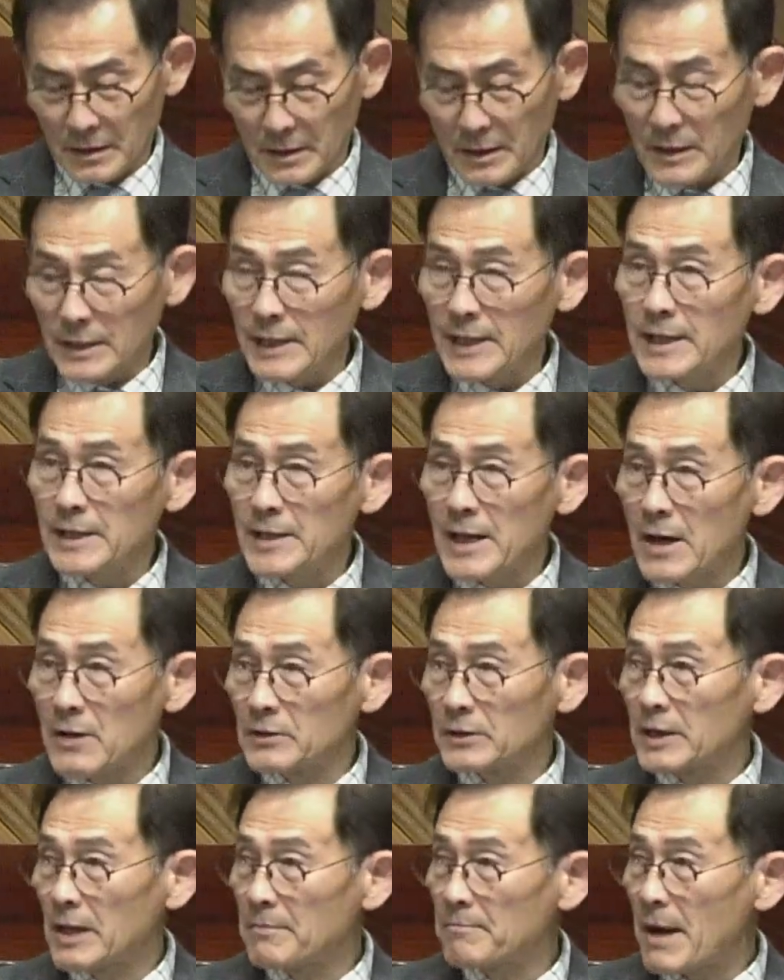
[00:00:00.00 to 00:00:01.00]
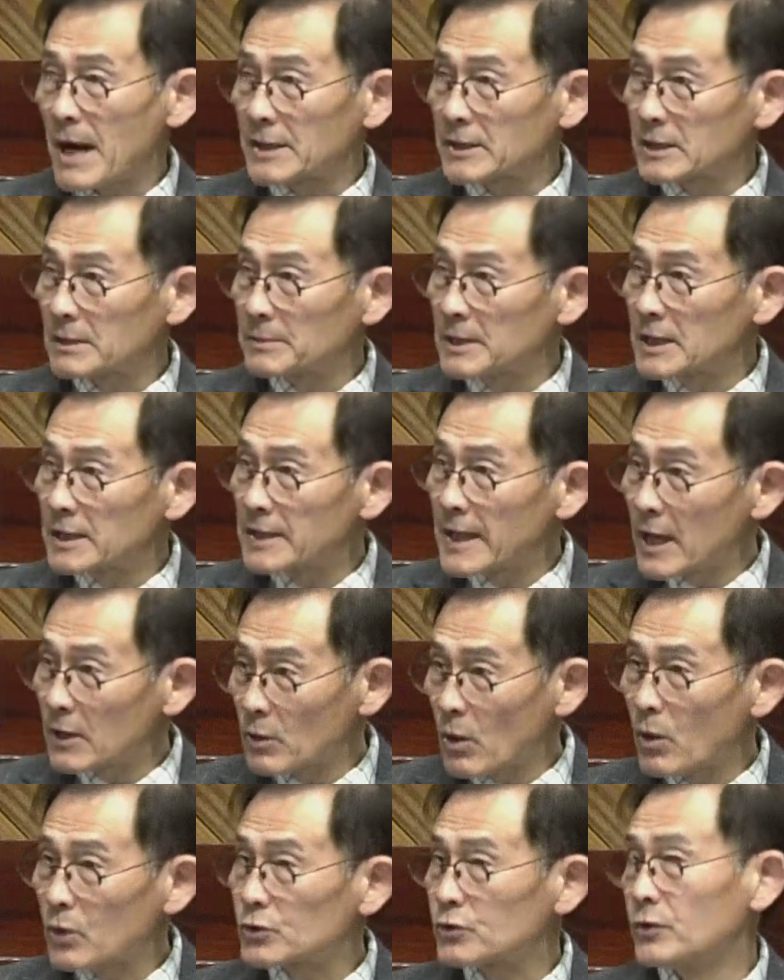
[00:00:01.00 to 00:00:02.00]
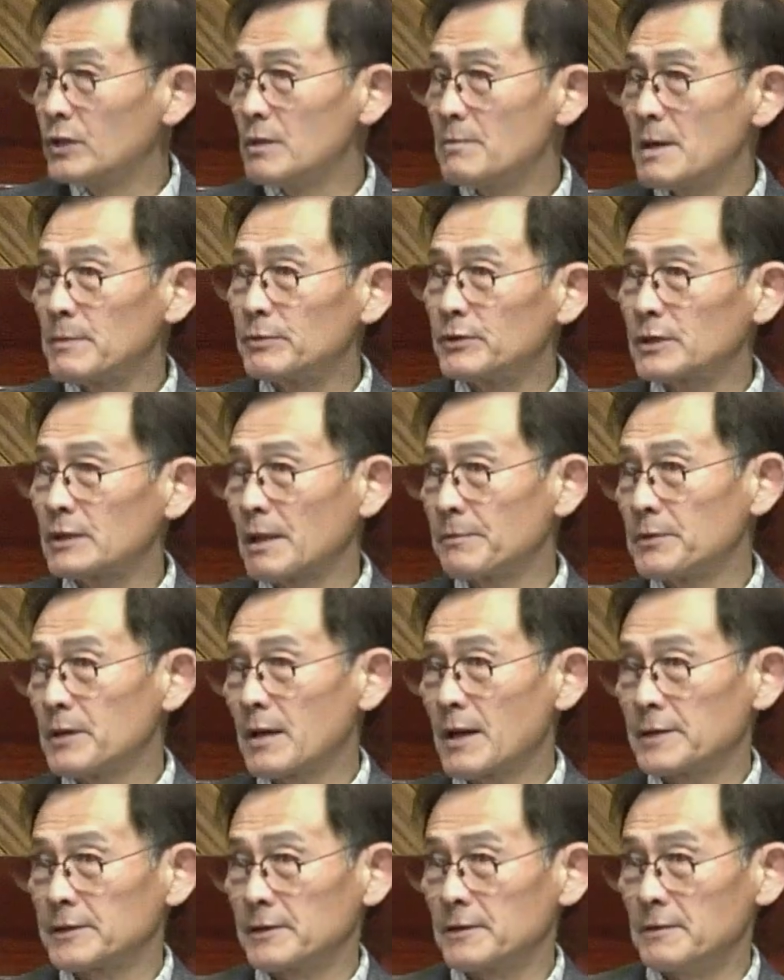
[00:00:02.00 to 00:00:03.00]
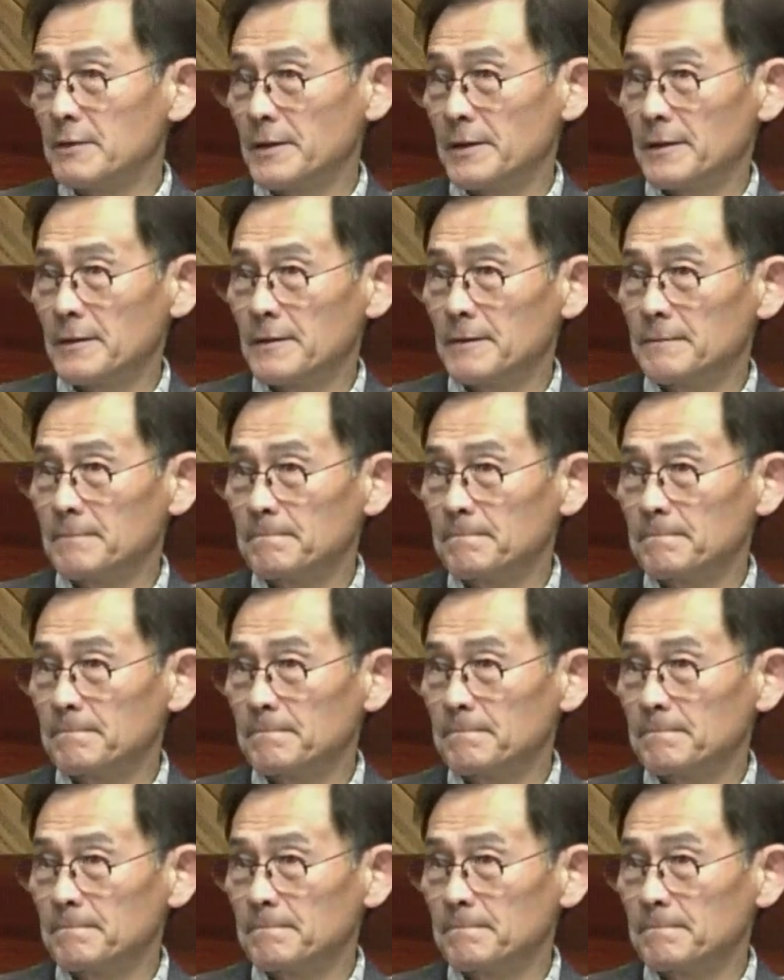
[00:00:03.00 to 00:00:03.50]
이 예언된 말씀 그대로 주님이 붙잡혀 가신 거예요.